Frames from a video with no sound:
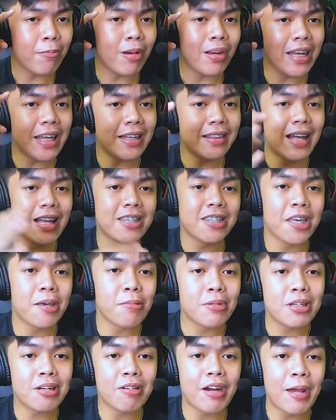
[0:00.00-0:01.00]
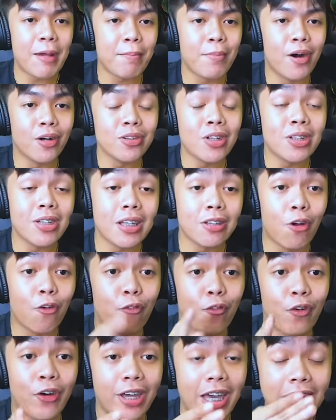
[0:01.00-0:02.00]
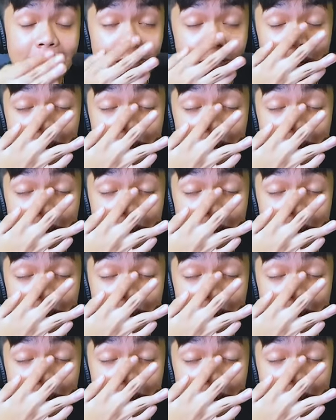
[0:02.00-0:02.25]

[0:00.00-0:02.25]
click that subscribe button and don't forget to